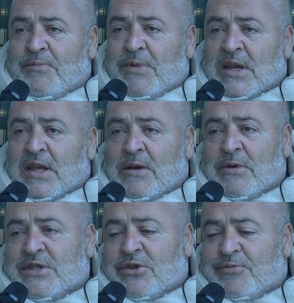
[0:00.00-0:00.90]
perché
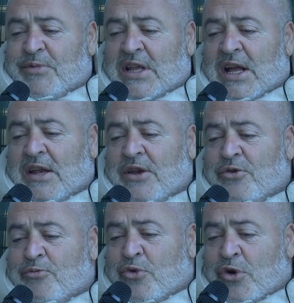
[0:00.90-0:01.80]
questo ospedale
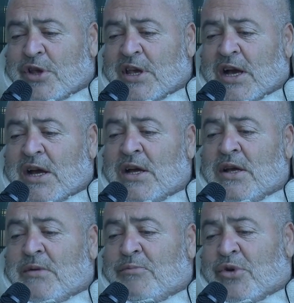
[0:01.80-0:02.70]
non muoia
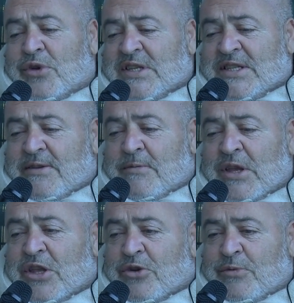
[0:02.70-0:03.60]

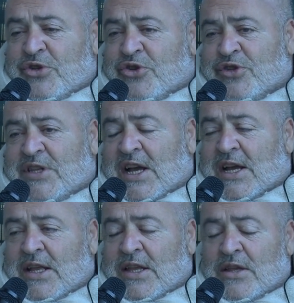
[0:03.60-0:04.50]
progressivamente come ciò sta
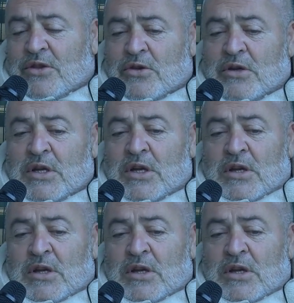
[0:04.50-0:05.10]
accadendo.